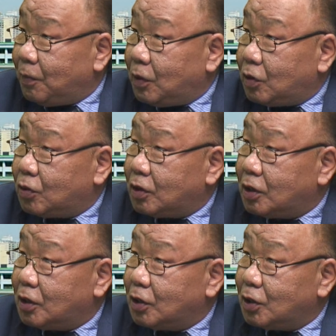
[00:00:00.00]
就是
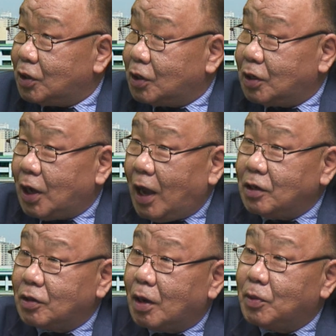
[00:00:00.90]
能这个按
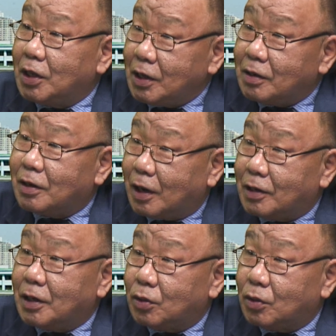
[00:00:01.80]
照他们的意思来解